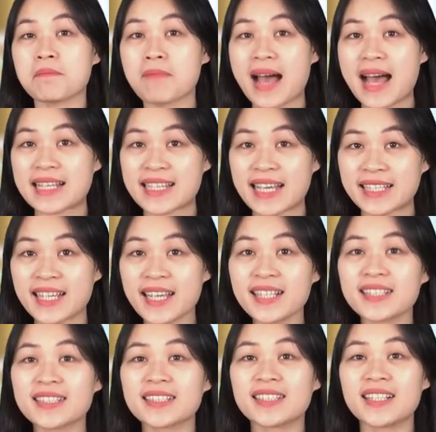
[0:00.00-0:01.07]
Ba giải
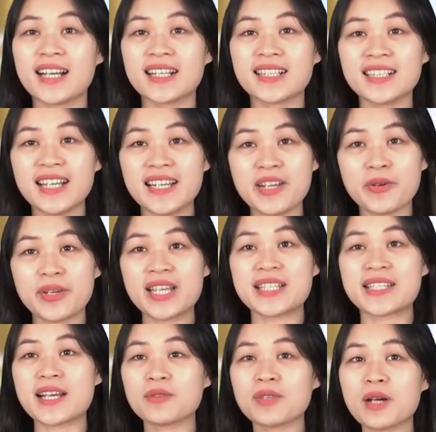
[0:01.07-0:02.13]
thích Người điều
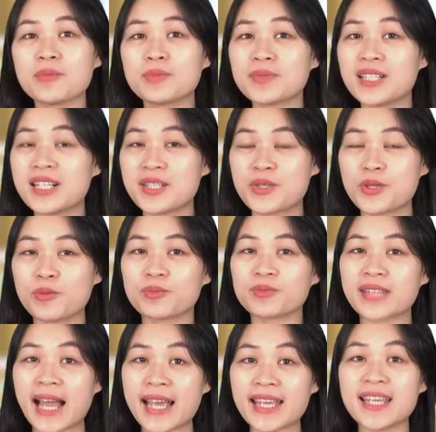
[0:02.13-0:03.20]
khiển giao thông thường dùng
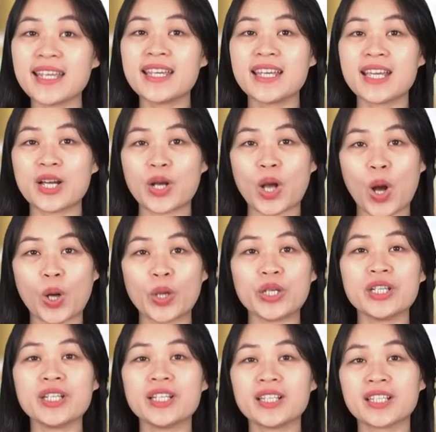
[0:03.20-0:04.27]
tay,
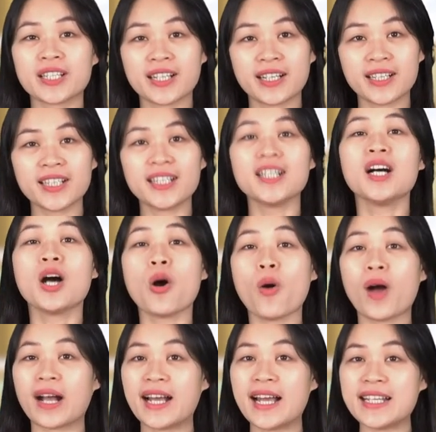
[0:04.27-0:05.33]
còi, cờ
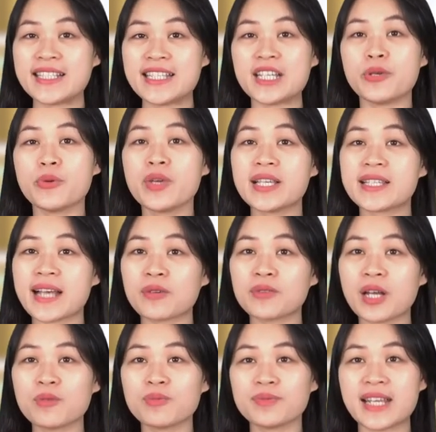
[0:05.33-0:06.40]
hoặc gậy chỉ huy giao
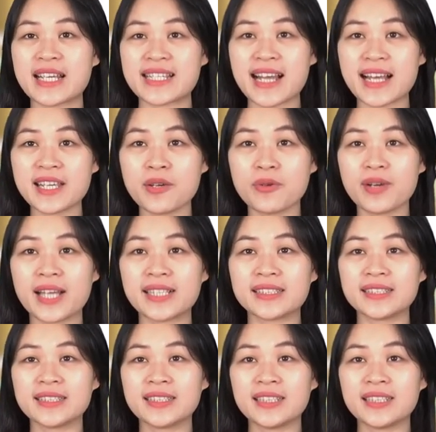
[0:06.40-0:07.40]
thông để ra hiệu lệnh.